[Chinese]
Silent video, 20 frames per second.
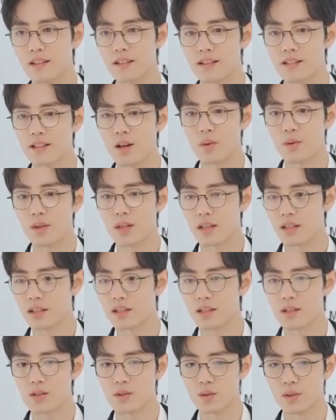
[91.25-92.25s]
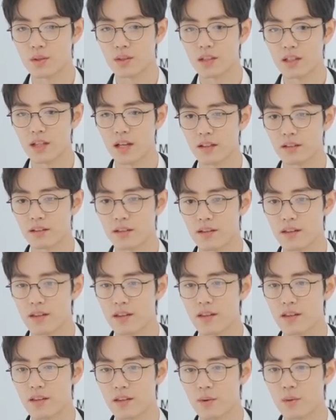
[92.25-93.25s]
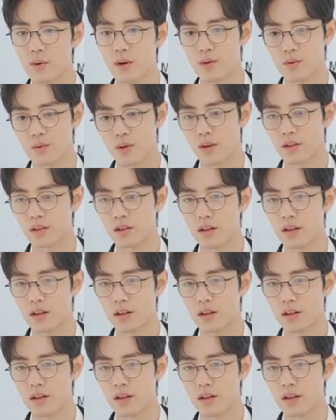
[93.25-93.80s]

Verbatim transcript: 造型各种各样的奇形怪状，